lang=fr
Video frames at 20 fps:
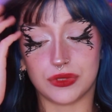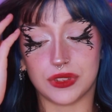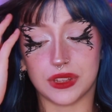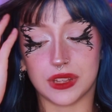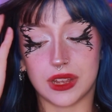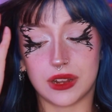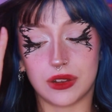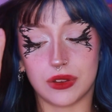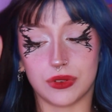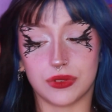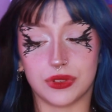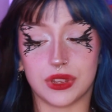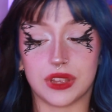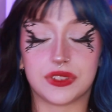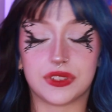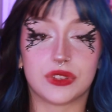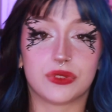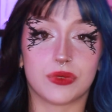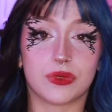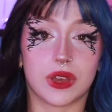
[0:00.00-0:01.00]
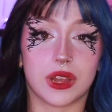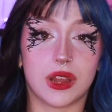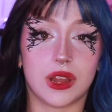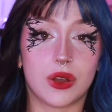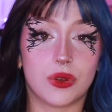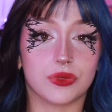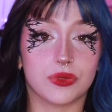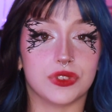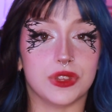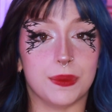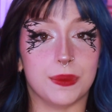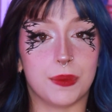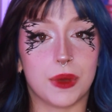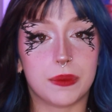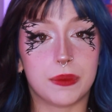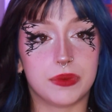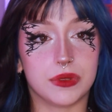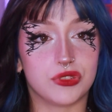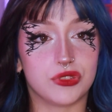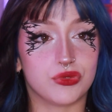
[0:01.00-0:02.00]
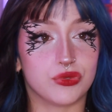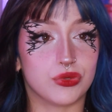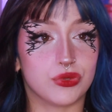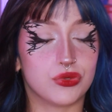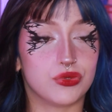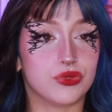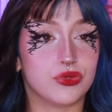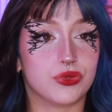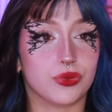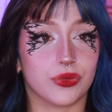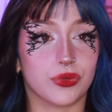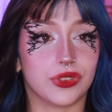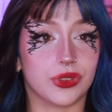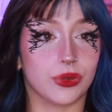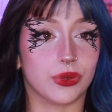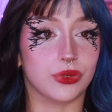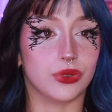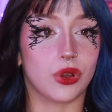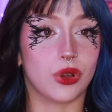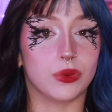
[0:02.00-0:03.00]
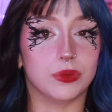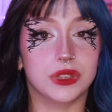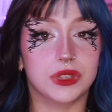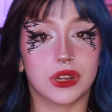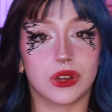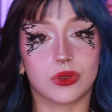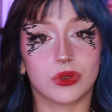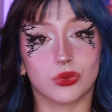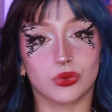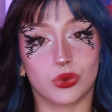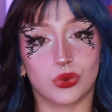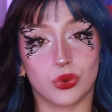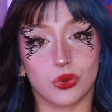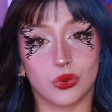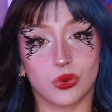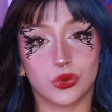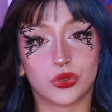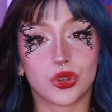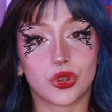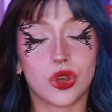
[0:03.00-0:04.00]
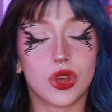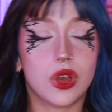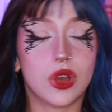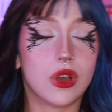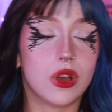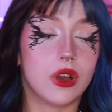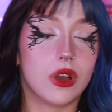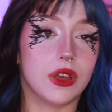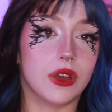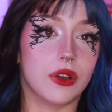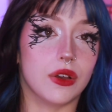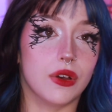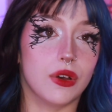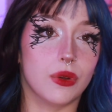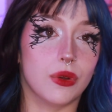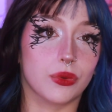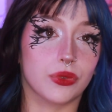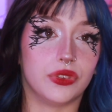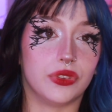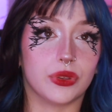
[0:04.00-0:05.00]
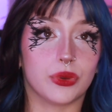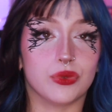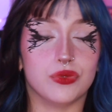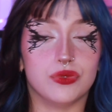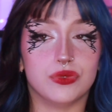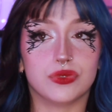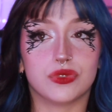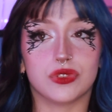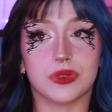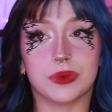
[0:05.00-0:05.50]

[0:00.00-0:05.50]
au final, euh, à cette soirée-là, on ne s'est pas pécho, juste on s'est endormi l'un contre l'autre. Euh, on s'est revu une